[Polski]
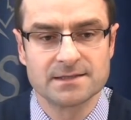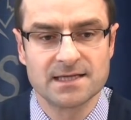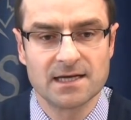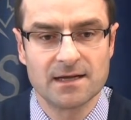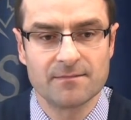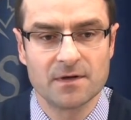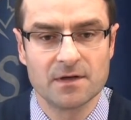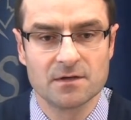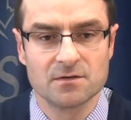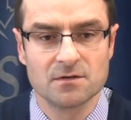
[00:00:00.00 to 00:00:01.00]
Celem
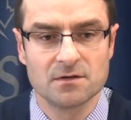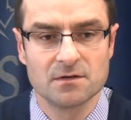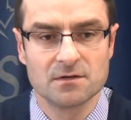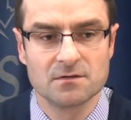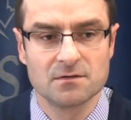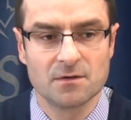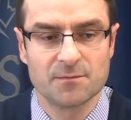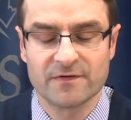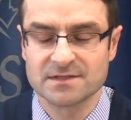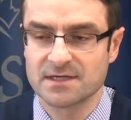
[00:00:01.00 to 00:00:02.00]

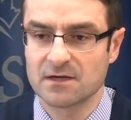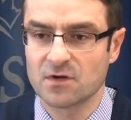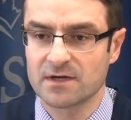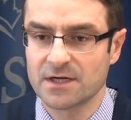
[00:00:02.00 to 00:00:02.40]
doprowadzenia do jak